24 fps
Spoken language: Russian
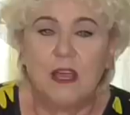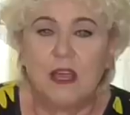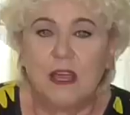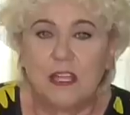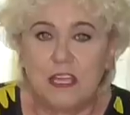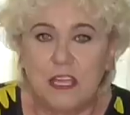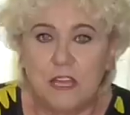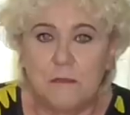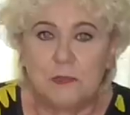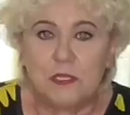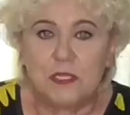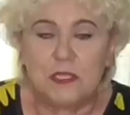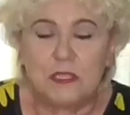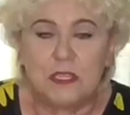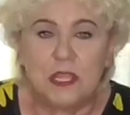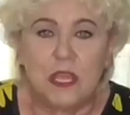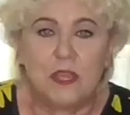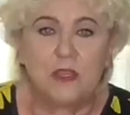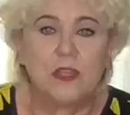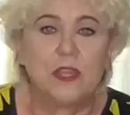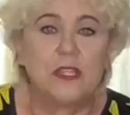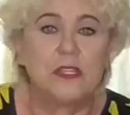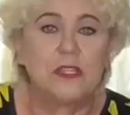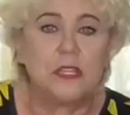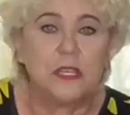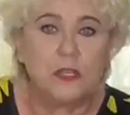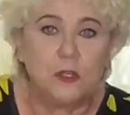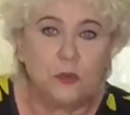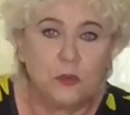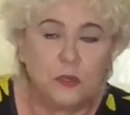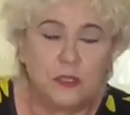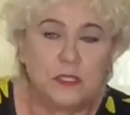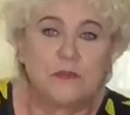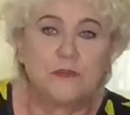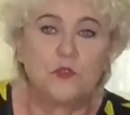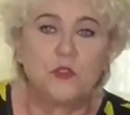А я объясняю, я
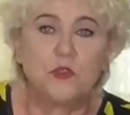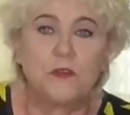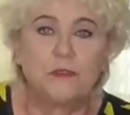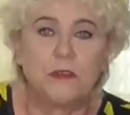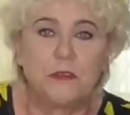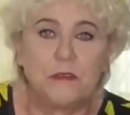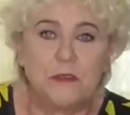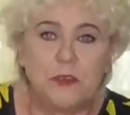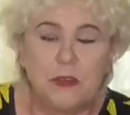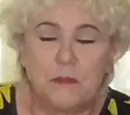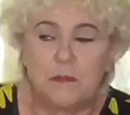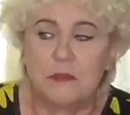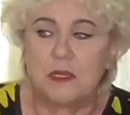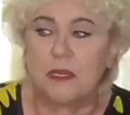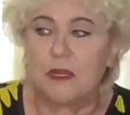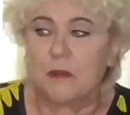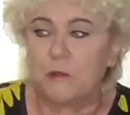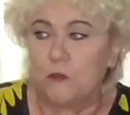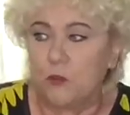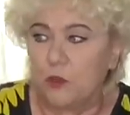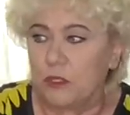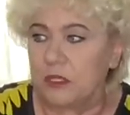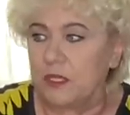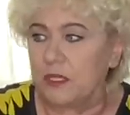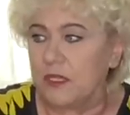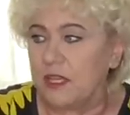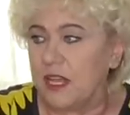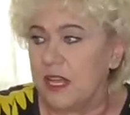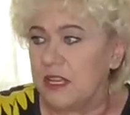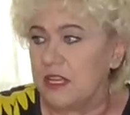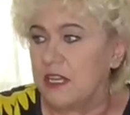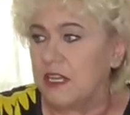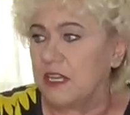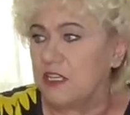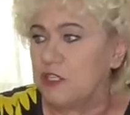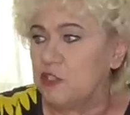делаю это все во время работы.
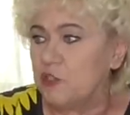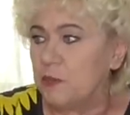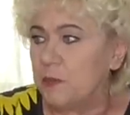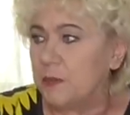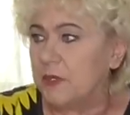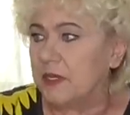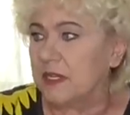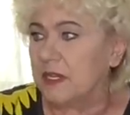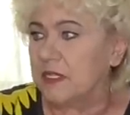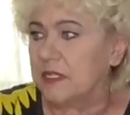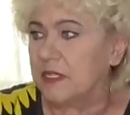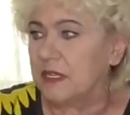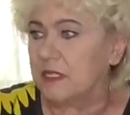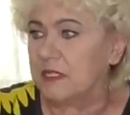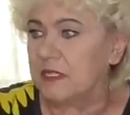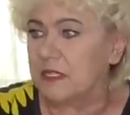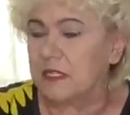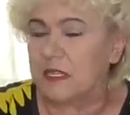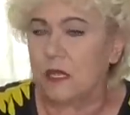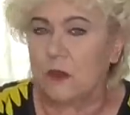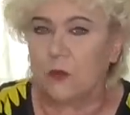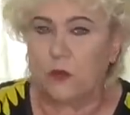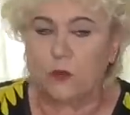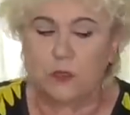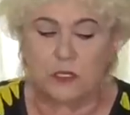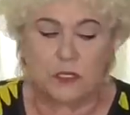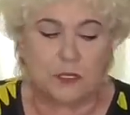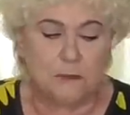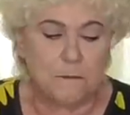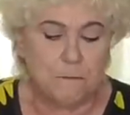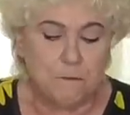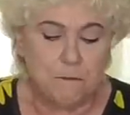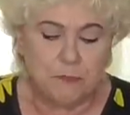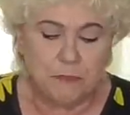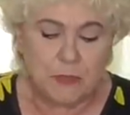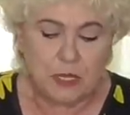Я не хочу показаться
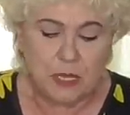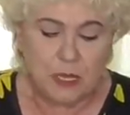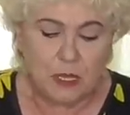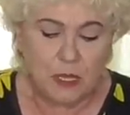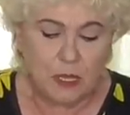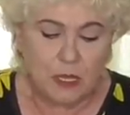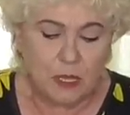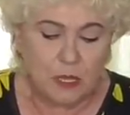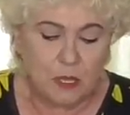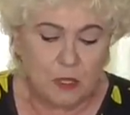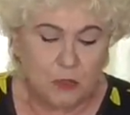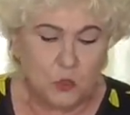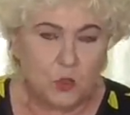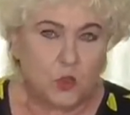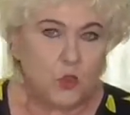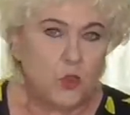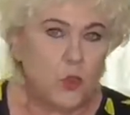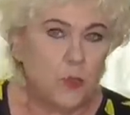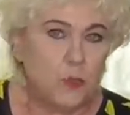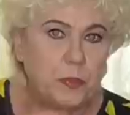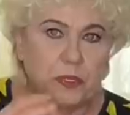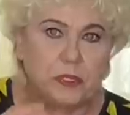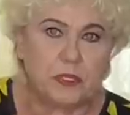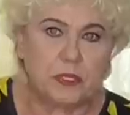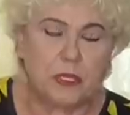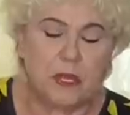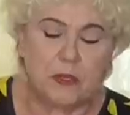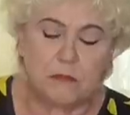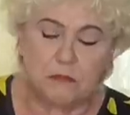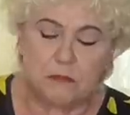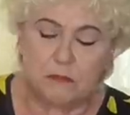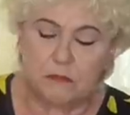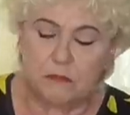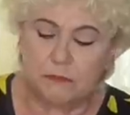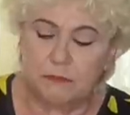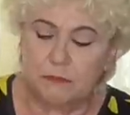какой-то супер
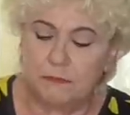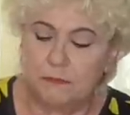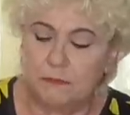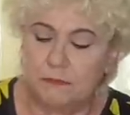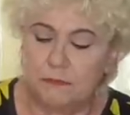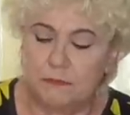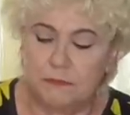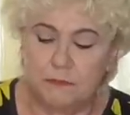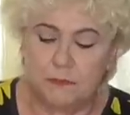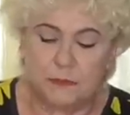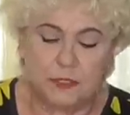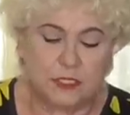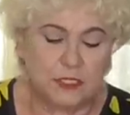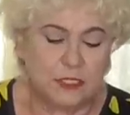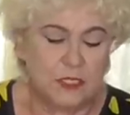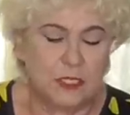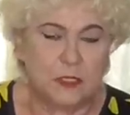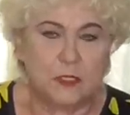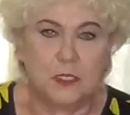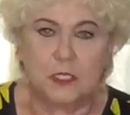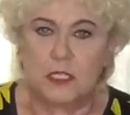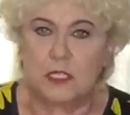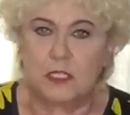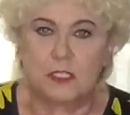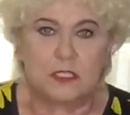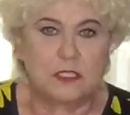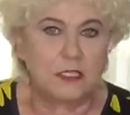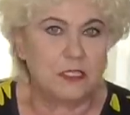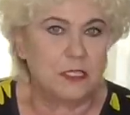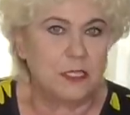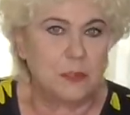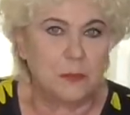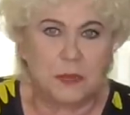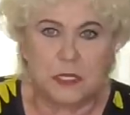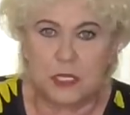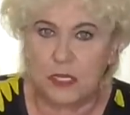там с, с
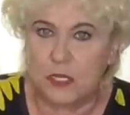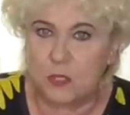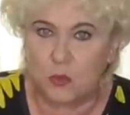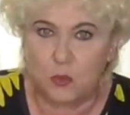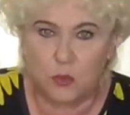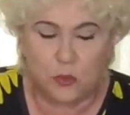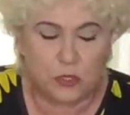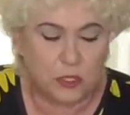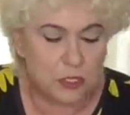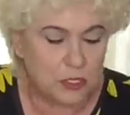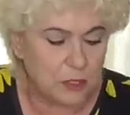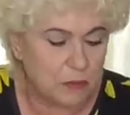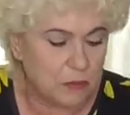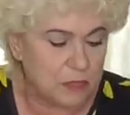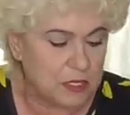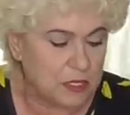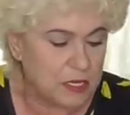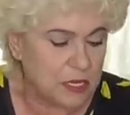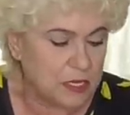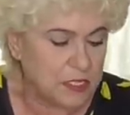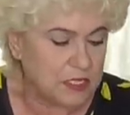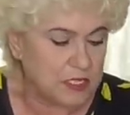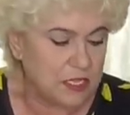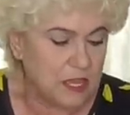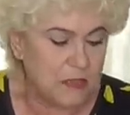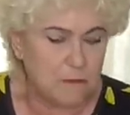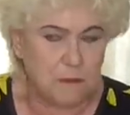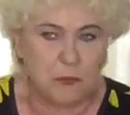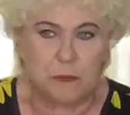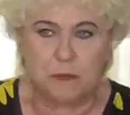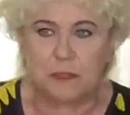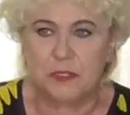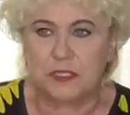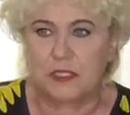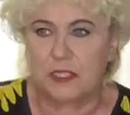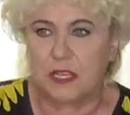наманикюренными
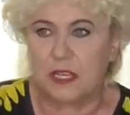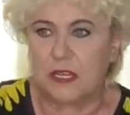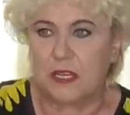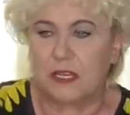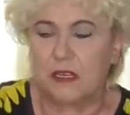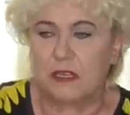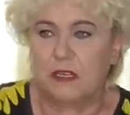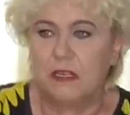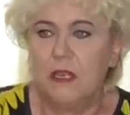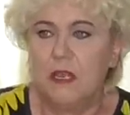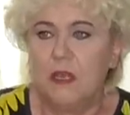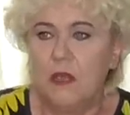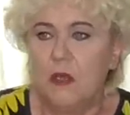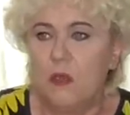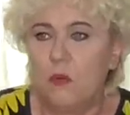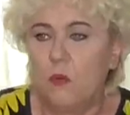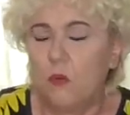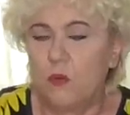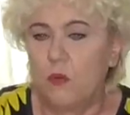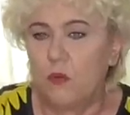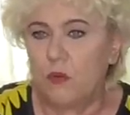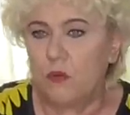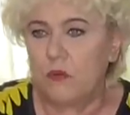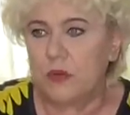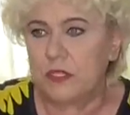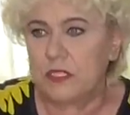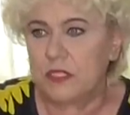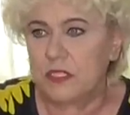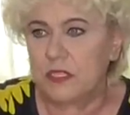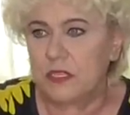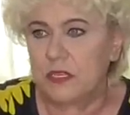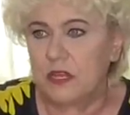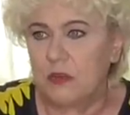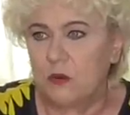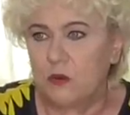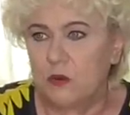ногтями, писали «Ой, у вас
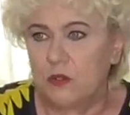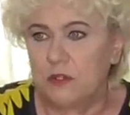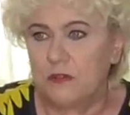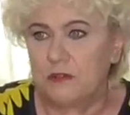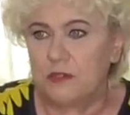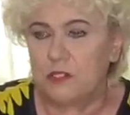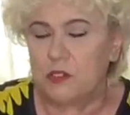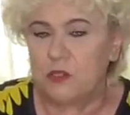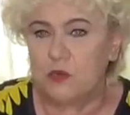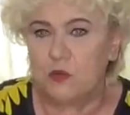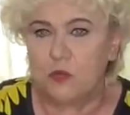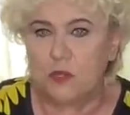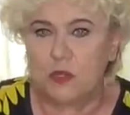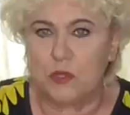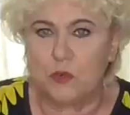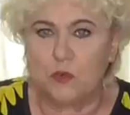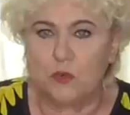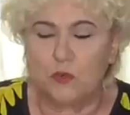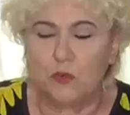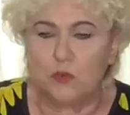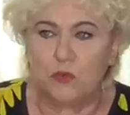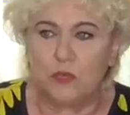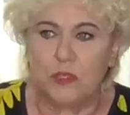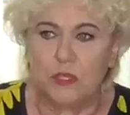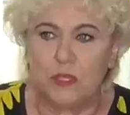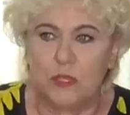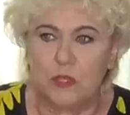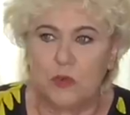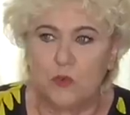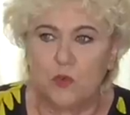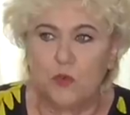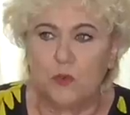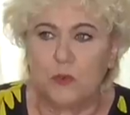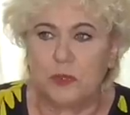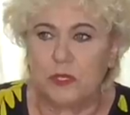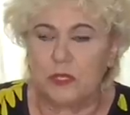огород весной неуютный,
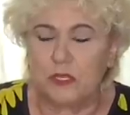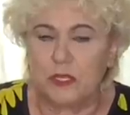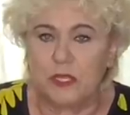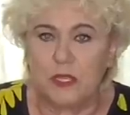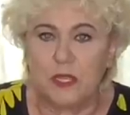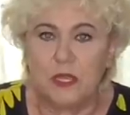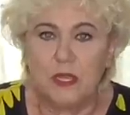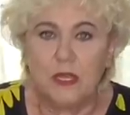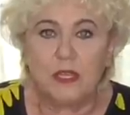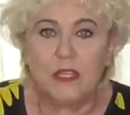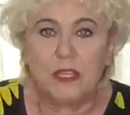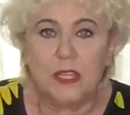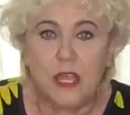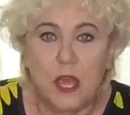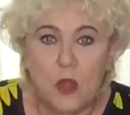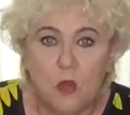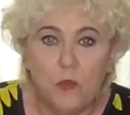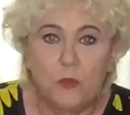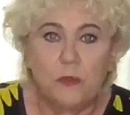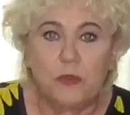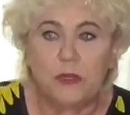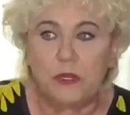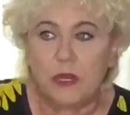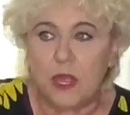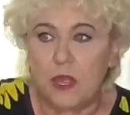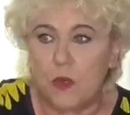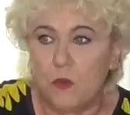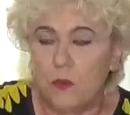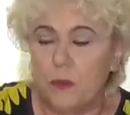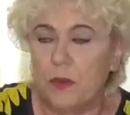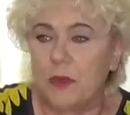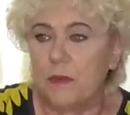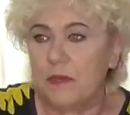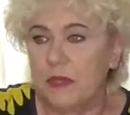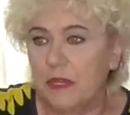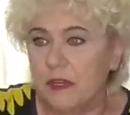неубранный, я
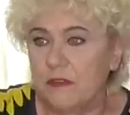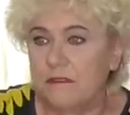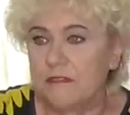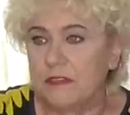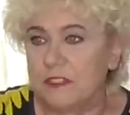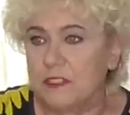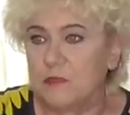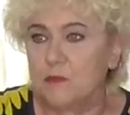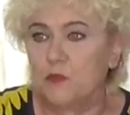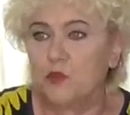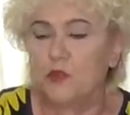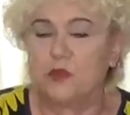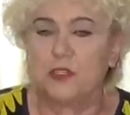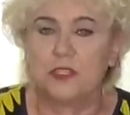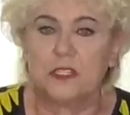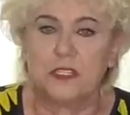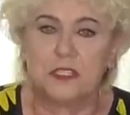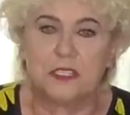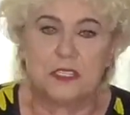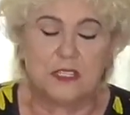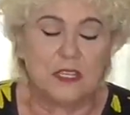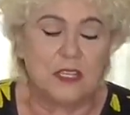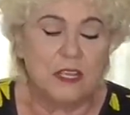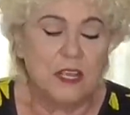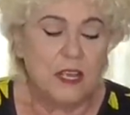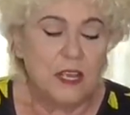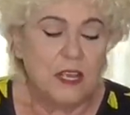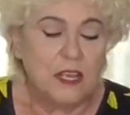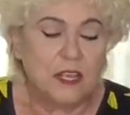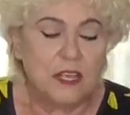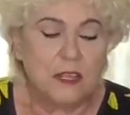убираю по мере возможностей».